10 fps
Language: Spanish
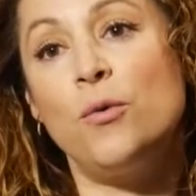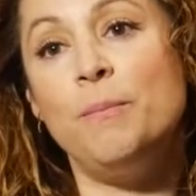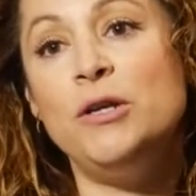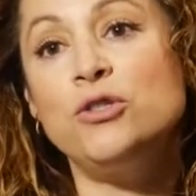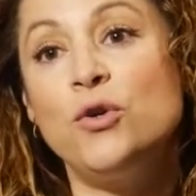
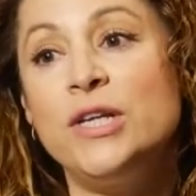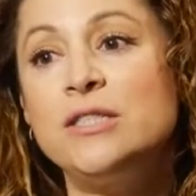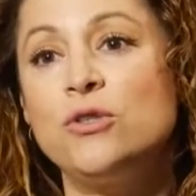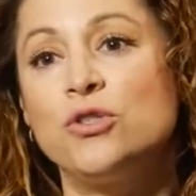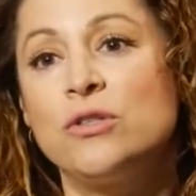vinos
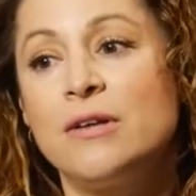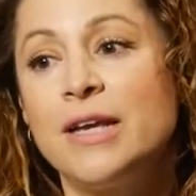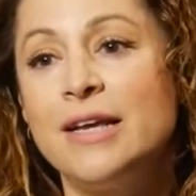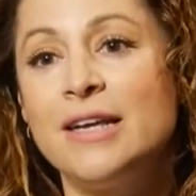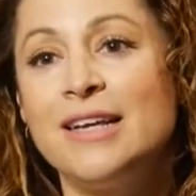honestos
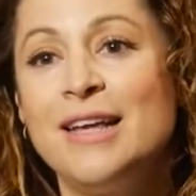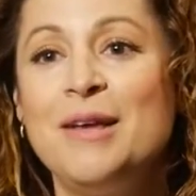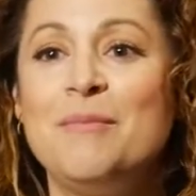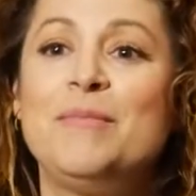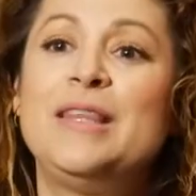que
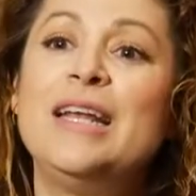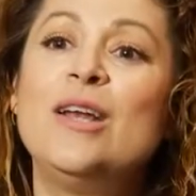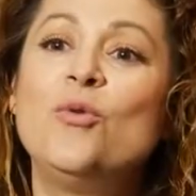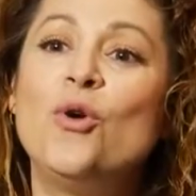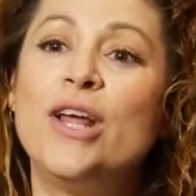
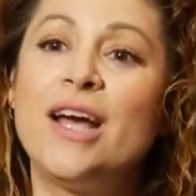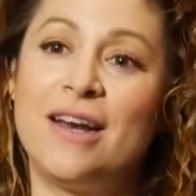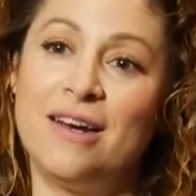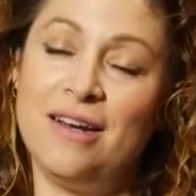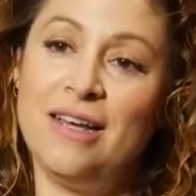tienen un
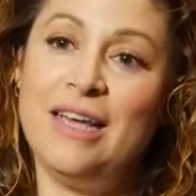origen